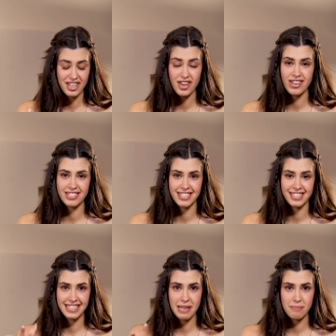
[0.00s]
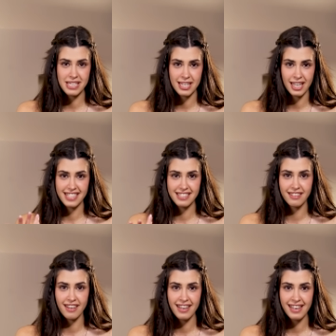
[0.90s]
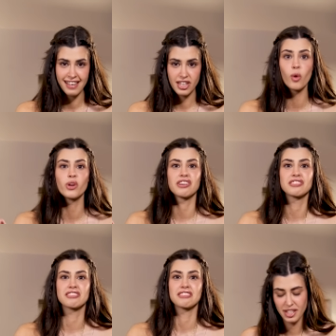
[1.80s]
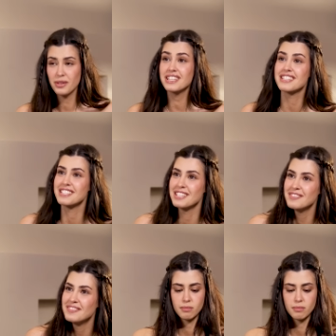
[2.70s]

ناصر نبيل نضال نورس نورس اسم